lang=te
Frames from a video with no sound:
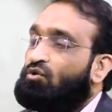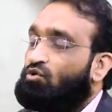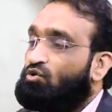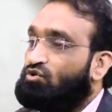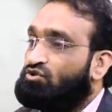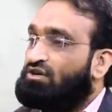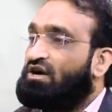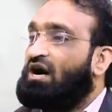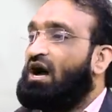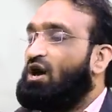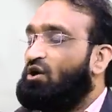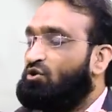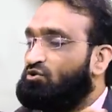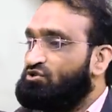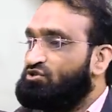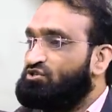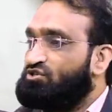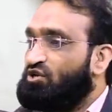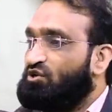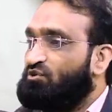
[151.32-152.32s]
కొత్తగా
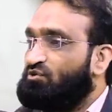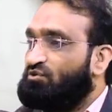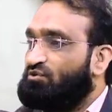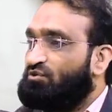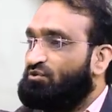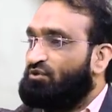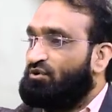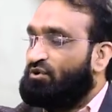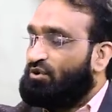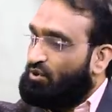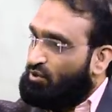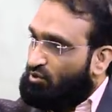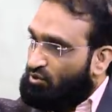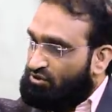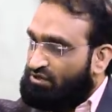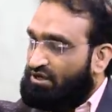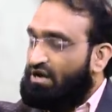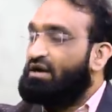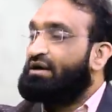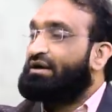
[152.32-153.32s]
ఆలోచించాడు Hmm.
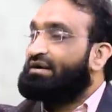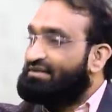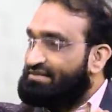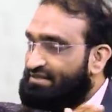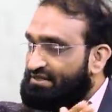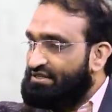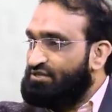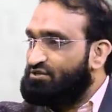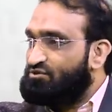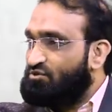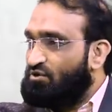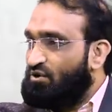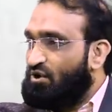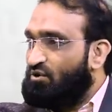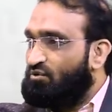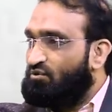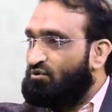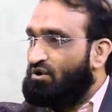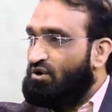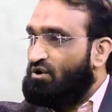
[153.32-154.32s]
కొత్తగా రిస్క్
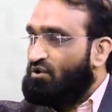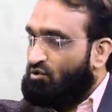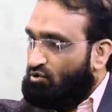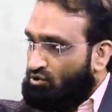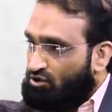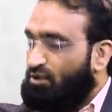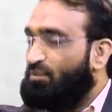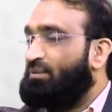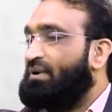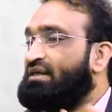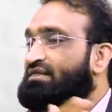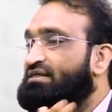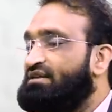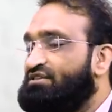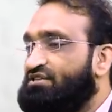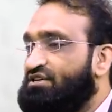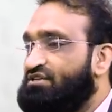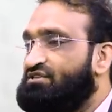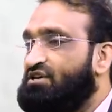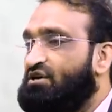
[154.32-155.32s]
తీసుకున్నాడు కొత్త ప్రయత్నం
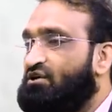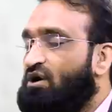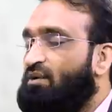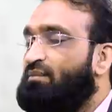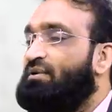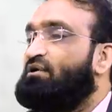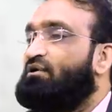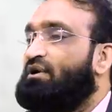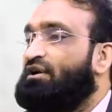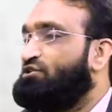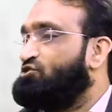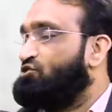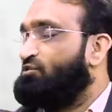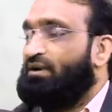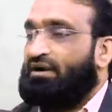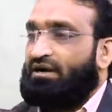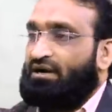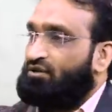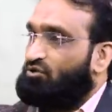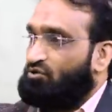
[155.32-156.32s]
చేశాడు కాబట్టి ఒక
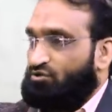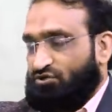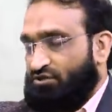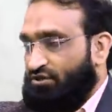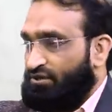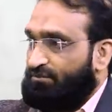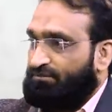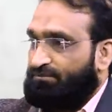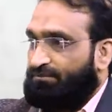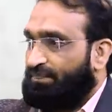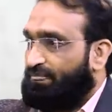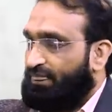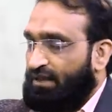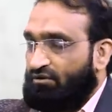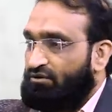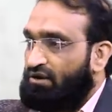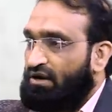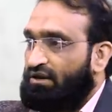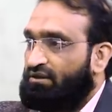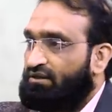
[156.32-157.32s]
అచీవ్మెంట్ అనేది వచ్చింది
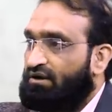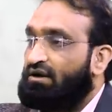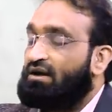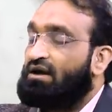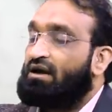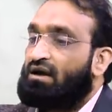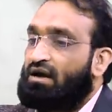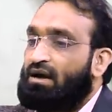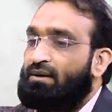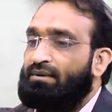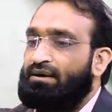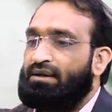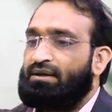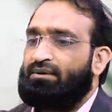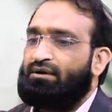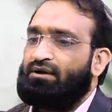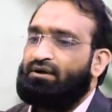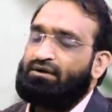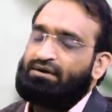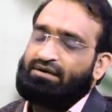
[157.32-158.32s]
అవునా లేదా కాబట్టి
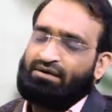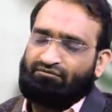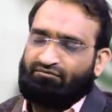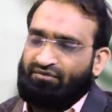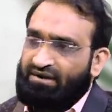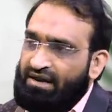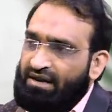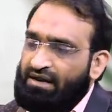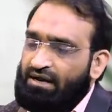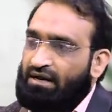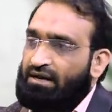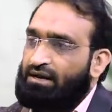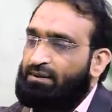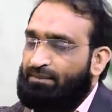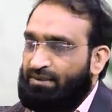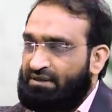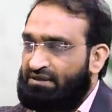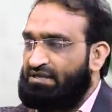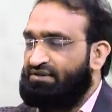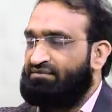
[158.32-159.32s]
ఎవరైనా కానీ
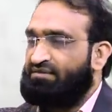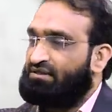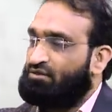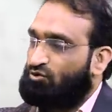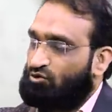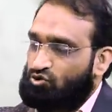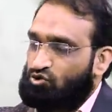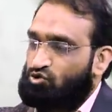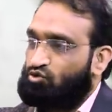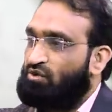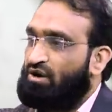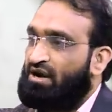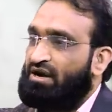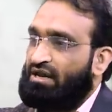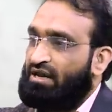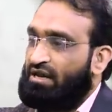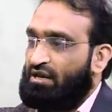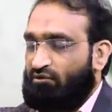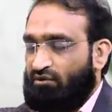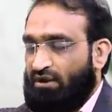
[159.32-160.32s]
ప్రతి వ్యక్తి ఒక స్టూడెంట్
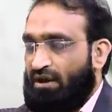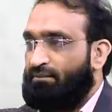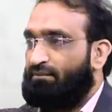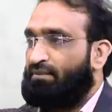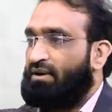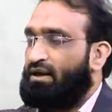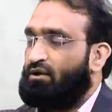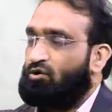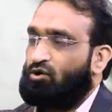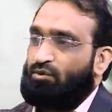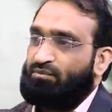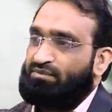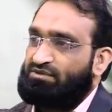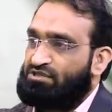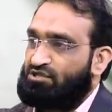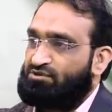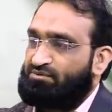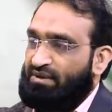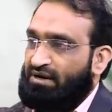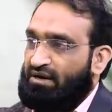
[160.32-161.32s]
అయినా ఒక ఎంప్లాయ్ అయినా ఒక
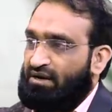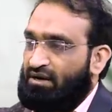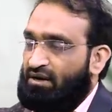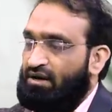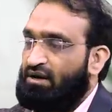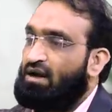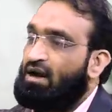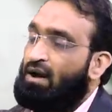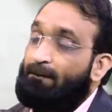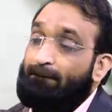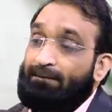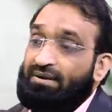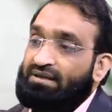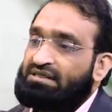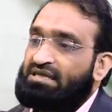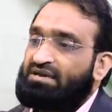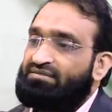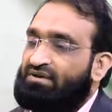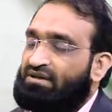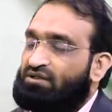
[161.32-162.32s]
బిజినెస్ మ్యాన్ అయినా
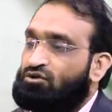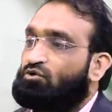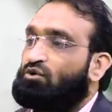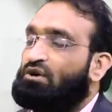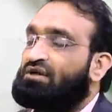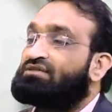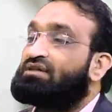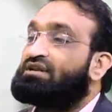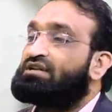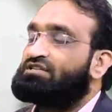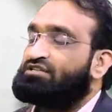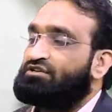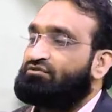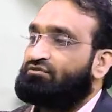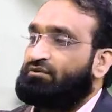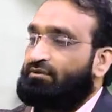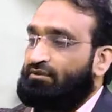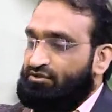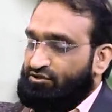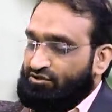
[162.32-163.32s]
ప్రతి వ్యక్తి కూడా తన
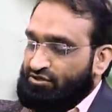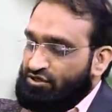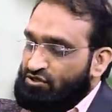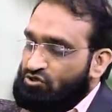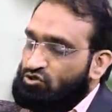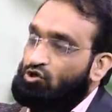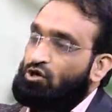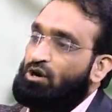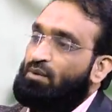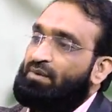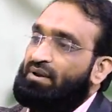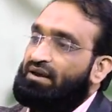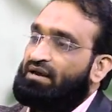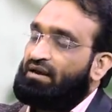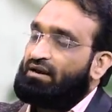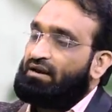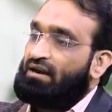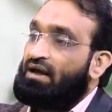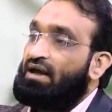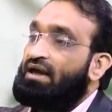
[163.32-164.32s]
జీవితంలో చేస్తున్న పని
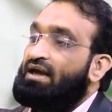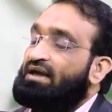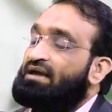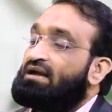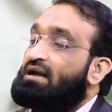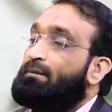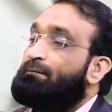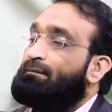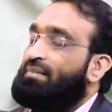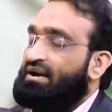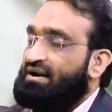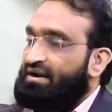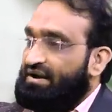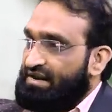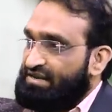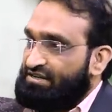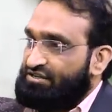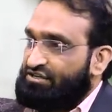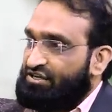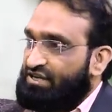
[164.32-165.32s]
కన్నా ఇంకా బెటర్
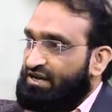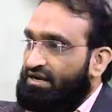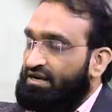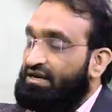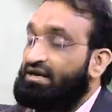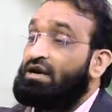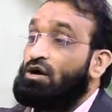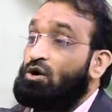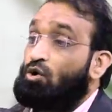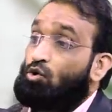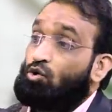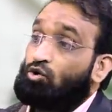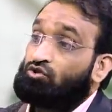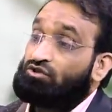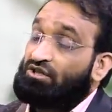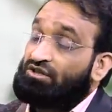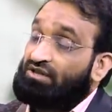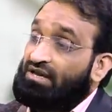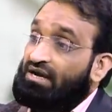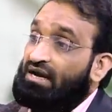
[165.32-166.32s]
ఏం చేయాలి
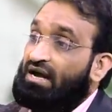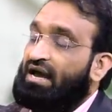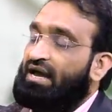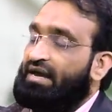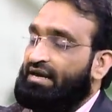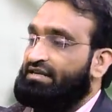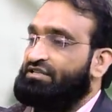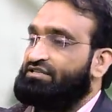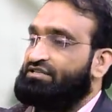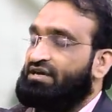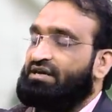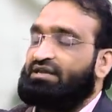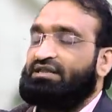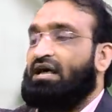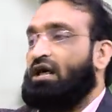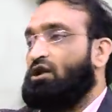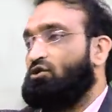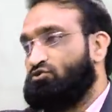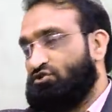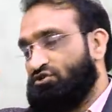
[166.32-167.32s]
కొత్తదనంగా ఏం
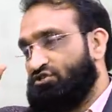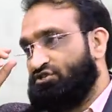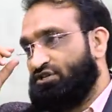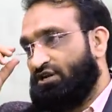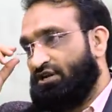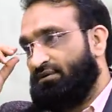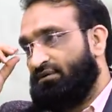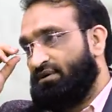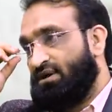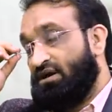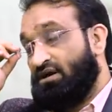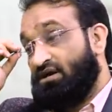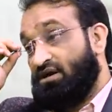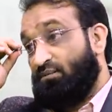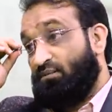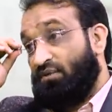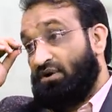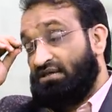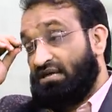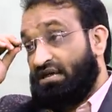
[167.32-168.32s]
చేయాలని ఆలోచించాలి
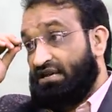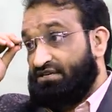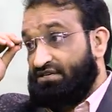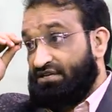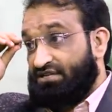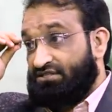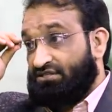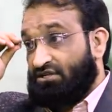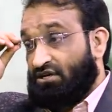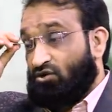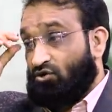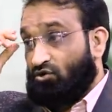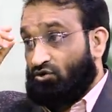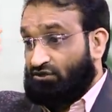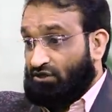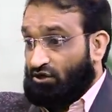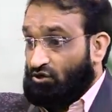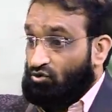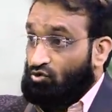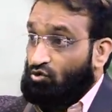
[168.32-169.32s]
ఎప్పుడైతే అలా చేస్తాడో
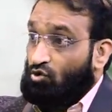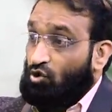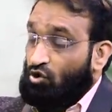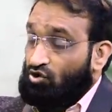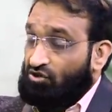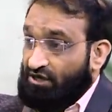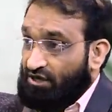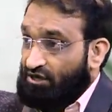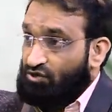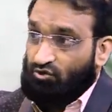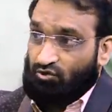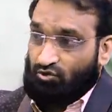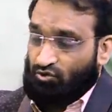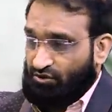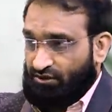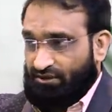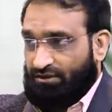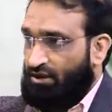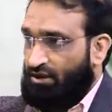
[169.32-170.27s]
తనలో గ్రోత్ అనేది ఉంటుంది